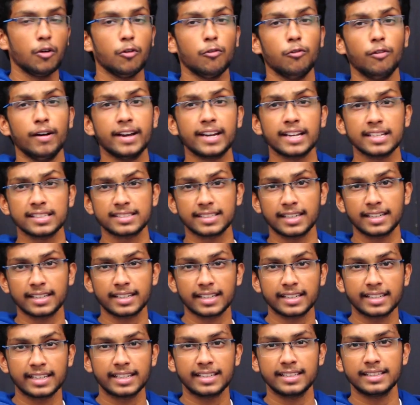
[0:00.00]
వైరస్
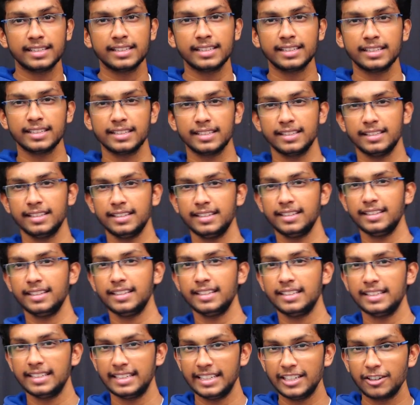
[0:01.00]
అంటే ఏంది
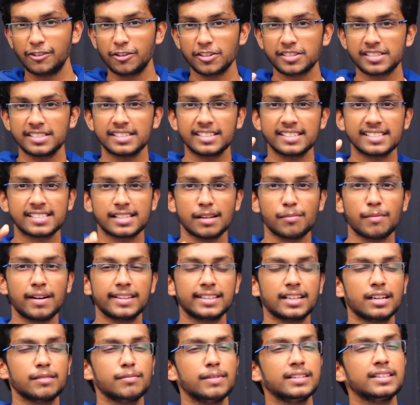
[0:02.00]
ఈ క్వశ్చన్కి
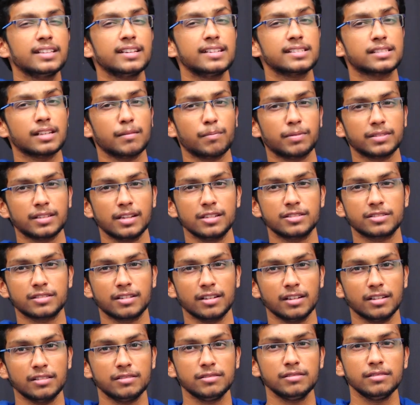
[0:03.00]
సమాధానం అయితే నేను
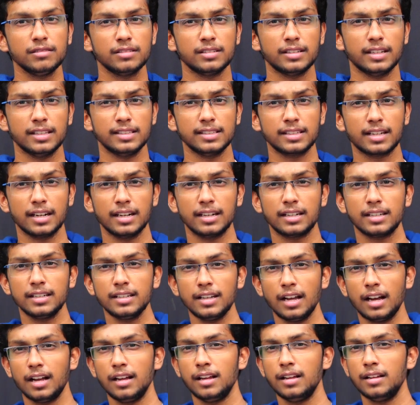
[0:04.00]
చెప్పదలుచుకోలేదు ఎందుకంటే
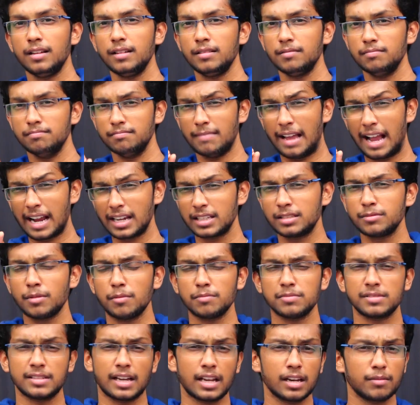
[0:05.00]
మ్యాక్సిమం
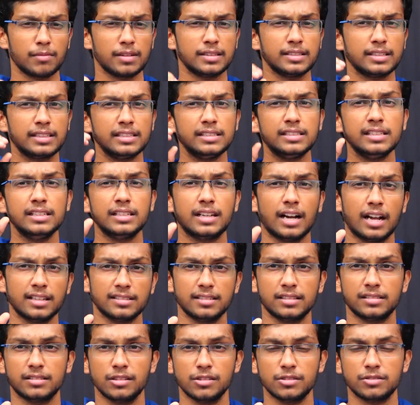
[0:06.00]
చాలామందికి దీనికి
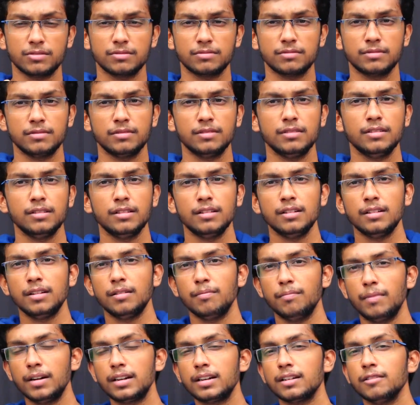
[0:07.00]
ఆన్సర్ తెలుసు
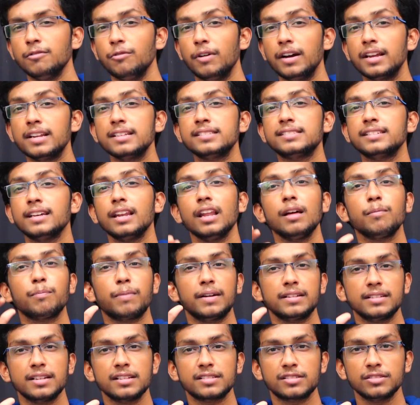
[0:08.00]
బట్ వైరస్ ఎలా
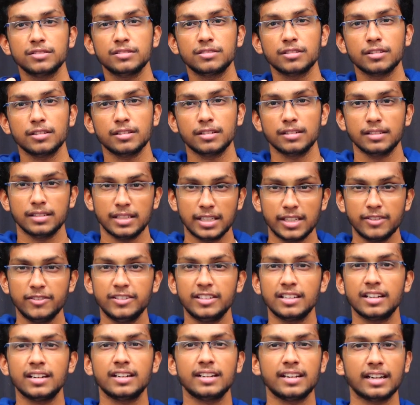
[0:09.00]
పనిచేసిద్దో ఈ
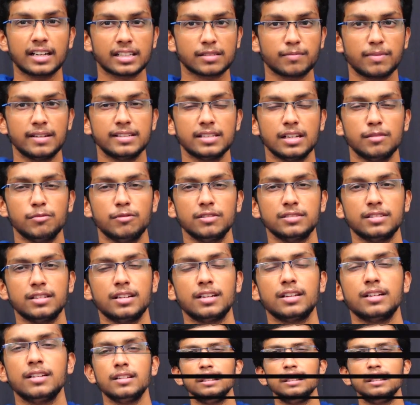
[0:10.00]
వీడియోలో నేను ఎక్స్ప్లెయిన్ చేయబోతున్నాను